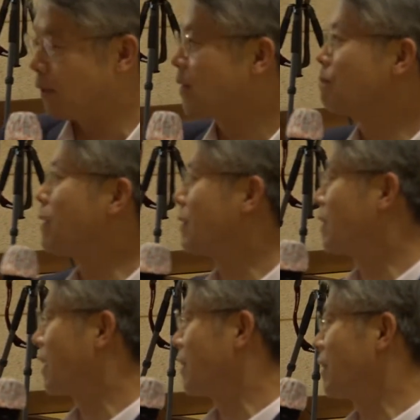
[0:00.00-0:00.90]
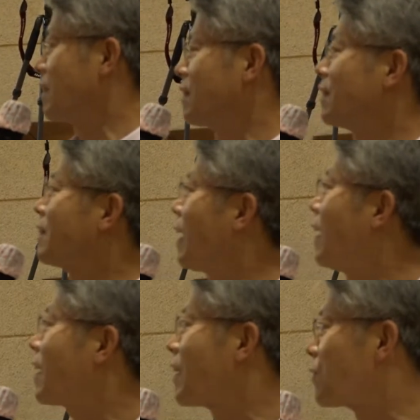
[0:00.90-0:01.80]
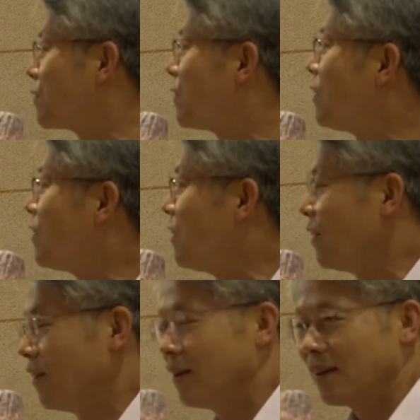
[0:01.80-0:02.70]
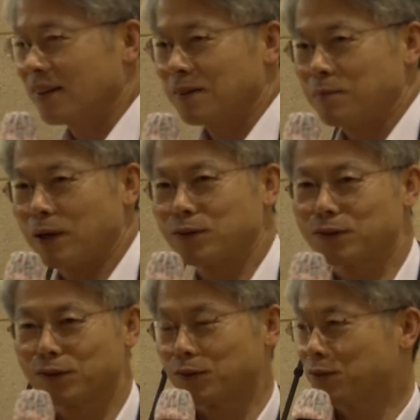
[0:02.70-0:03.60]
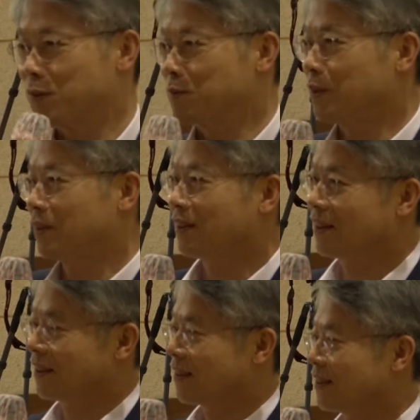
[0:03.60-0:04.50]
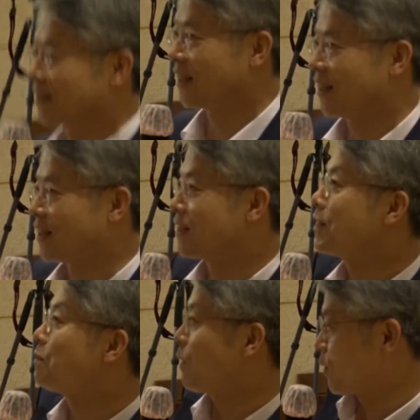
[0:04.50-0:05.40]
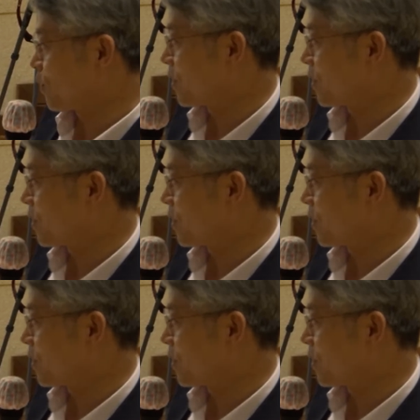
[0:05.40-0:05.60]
버림받은 게 아니라 저는 탈락했고요. 박구영 교수님은 이제 진입하고